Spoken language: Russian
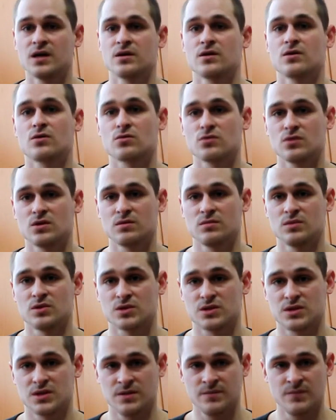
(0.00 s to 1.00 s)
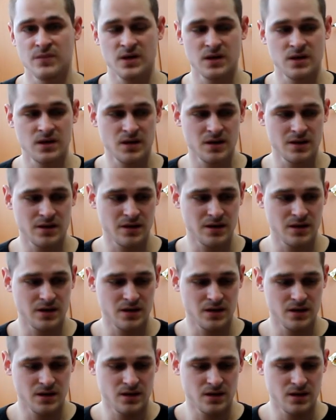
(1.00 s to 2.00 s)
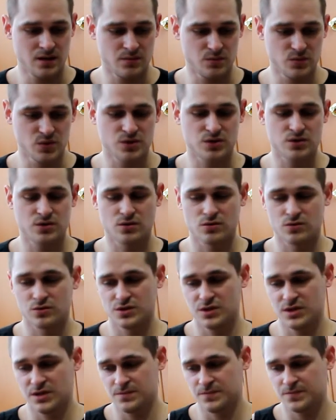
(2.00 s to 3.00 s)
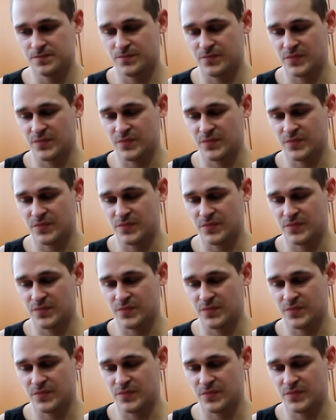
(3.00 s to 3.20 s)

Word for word: грудные мышцы, мышцы груди.